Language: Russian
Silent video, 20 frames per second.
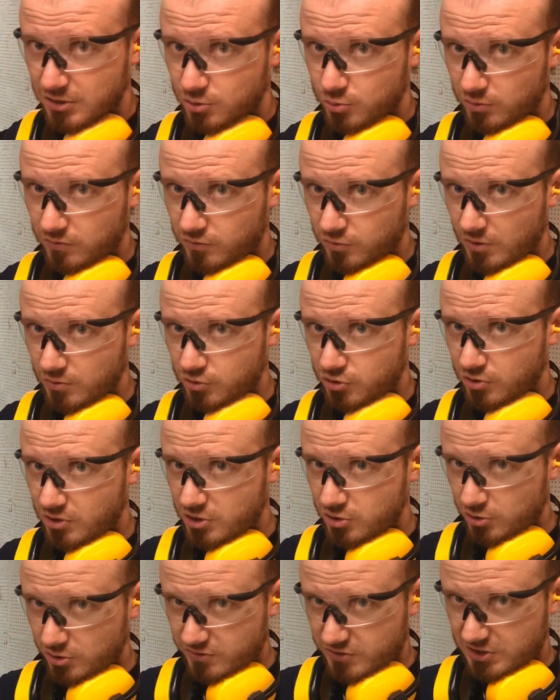Суть в том, что
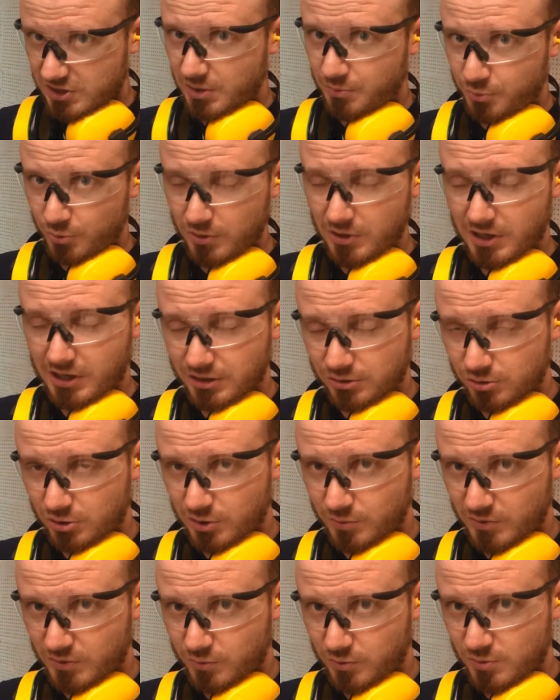азотская пуля,
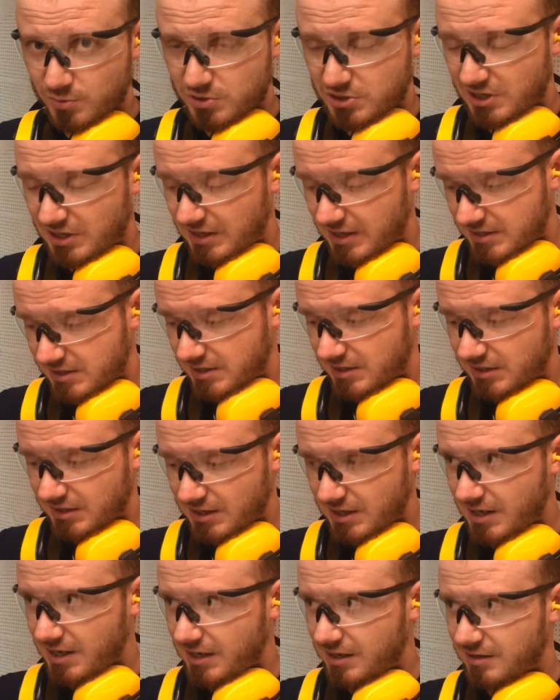которую мы будем стрелять,
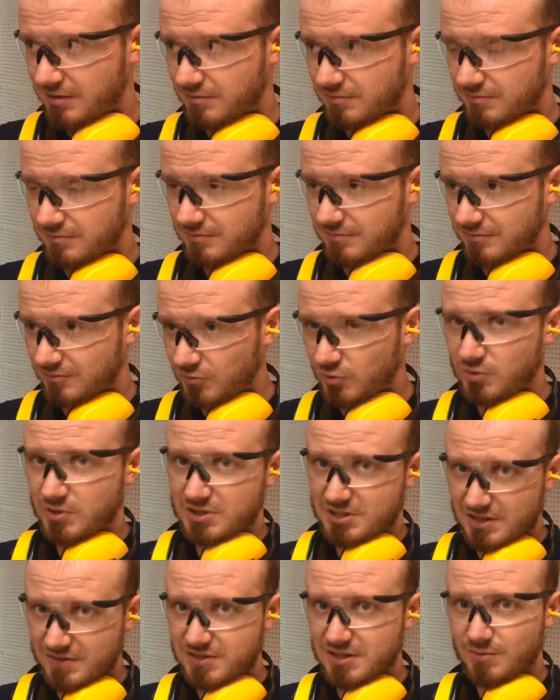она ну,
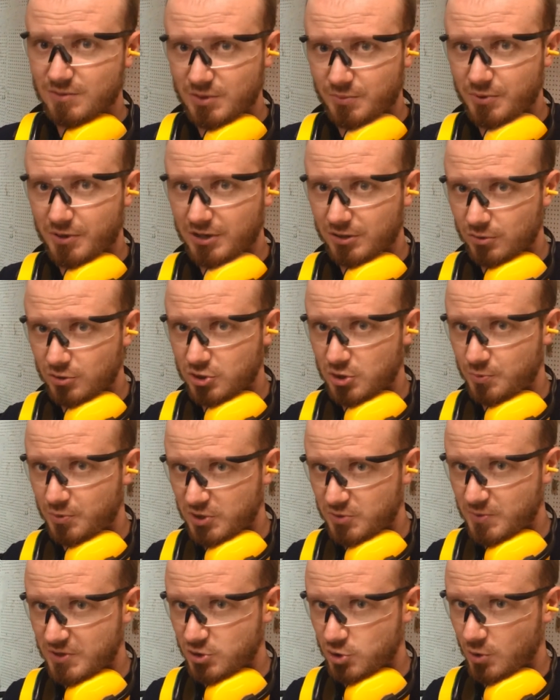не совсем для парадокса
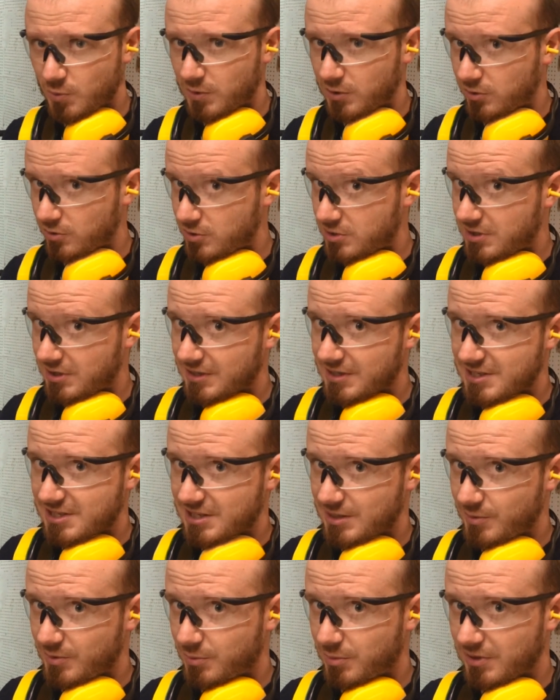приспособлена, то есть она
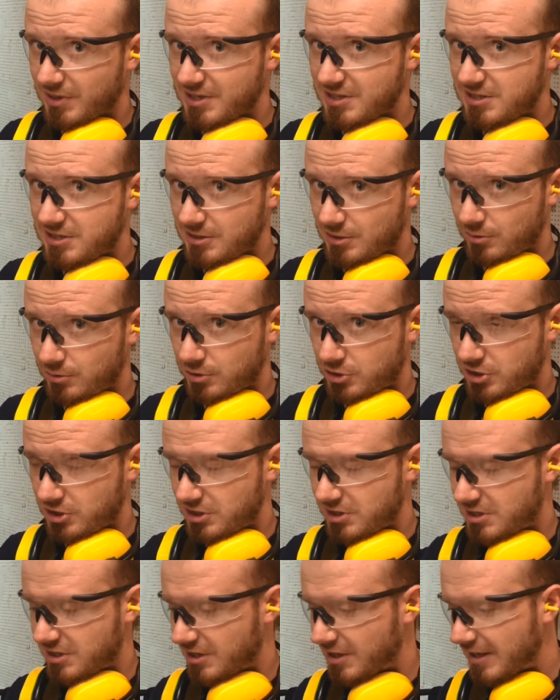
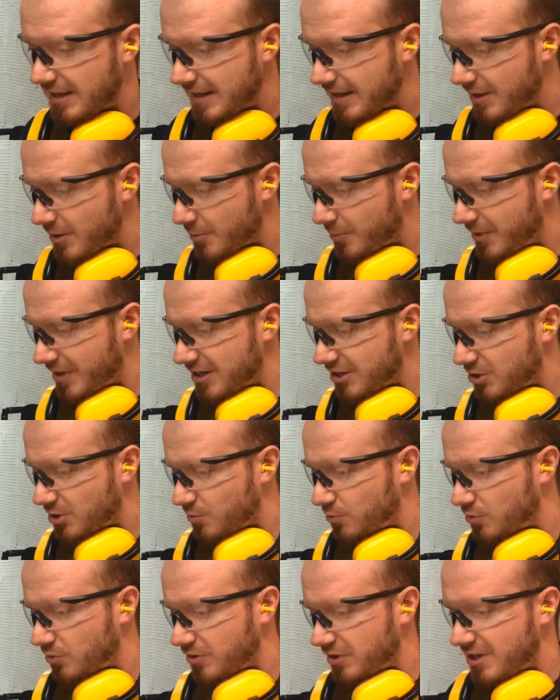самобалансирующаяся.
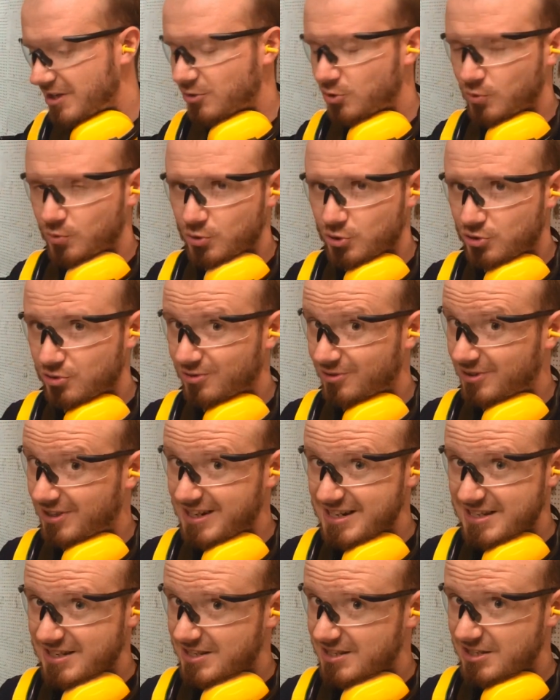Поэтому я думаю, что
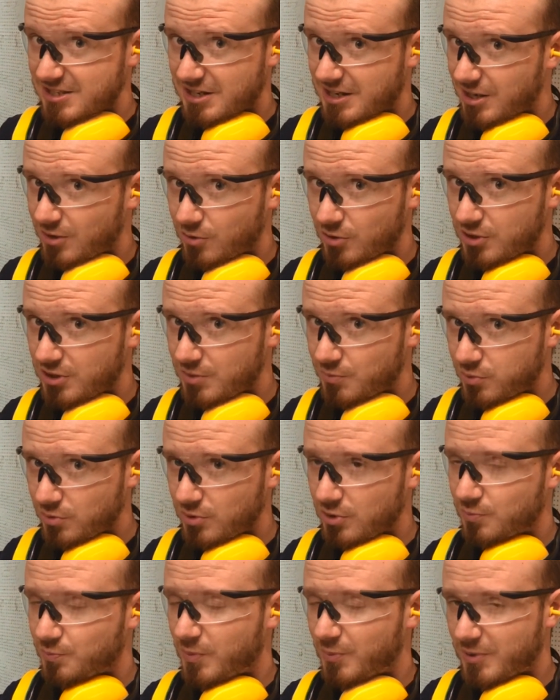разницы никакой не
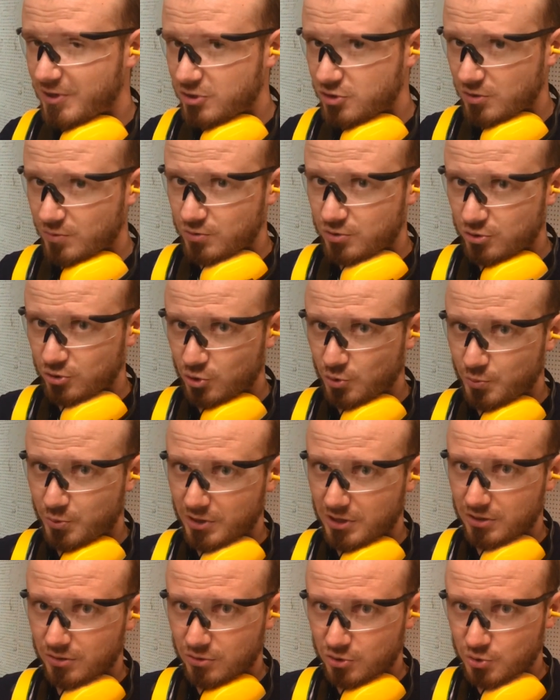будет. По большому счету
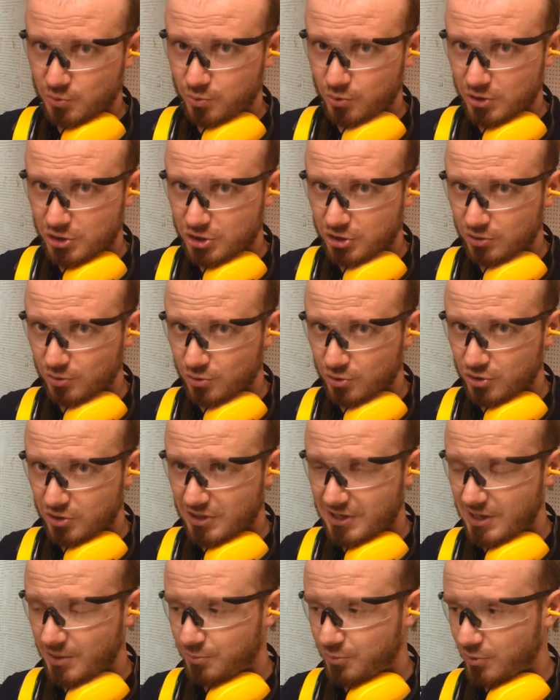парадокс больше нужен
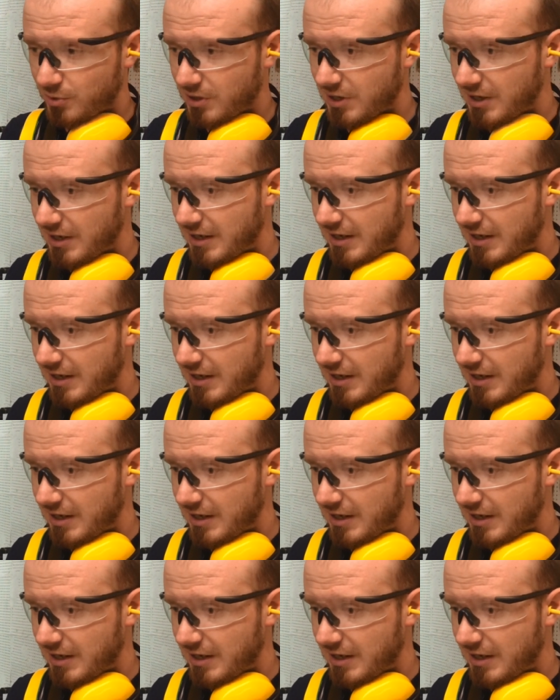для пуль,